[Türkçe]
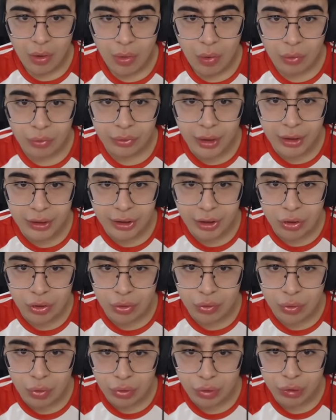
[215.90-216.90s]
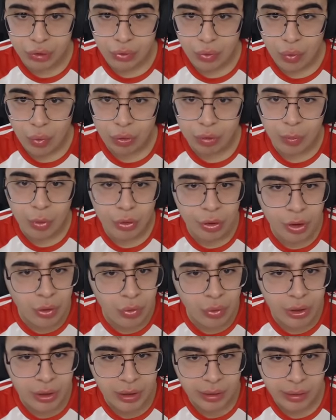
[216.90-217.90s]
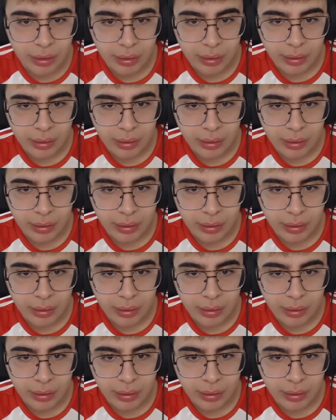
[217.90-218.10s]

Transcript: Onlar geliyor koş. Oğlum o ne öyle?